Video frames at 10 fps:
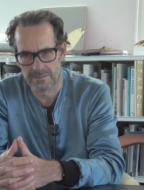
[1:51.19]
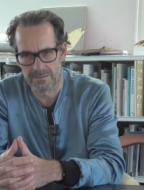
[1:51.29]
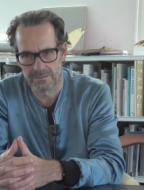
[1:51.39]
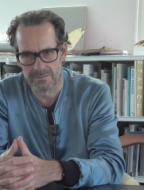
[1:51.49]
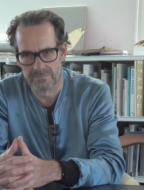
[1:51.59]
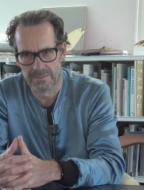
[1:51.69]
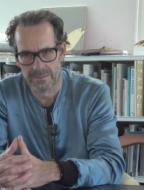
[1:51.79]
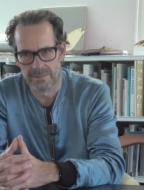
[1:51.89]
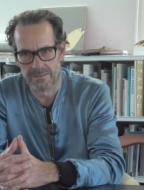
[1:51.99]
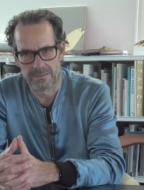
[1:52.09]
äh,
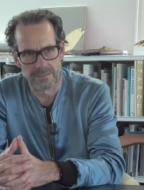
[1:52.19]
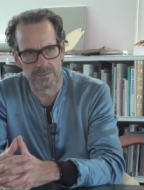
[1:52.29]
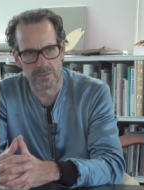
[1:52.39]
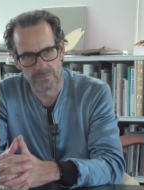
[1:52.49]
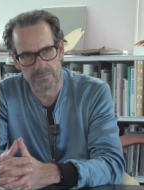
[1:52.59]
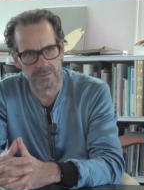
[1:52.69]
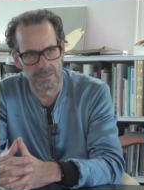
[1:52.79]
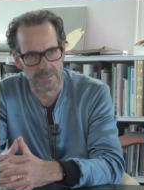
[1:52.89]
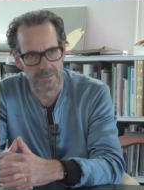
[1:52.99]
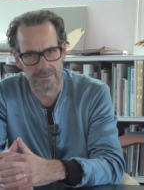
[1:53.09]
ganz offen
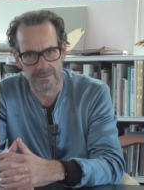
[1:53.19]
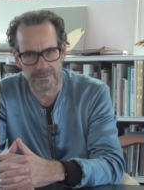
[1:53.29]
sein.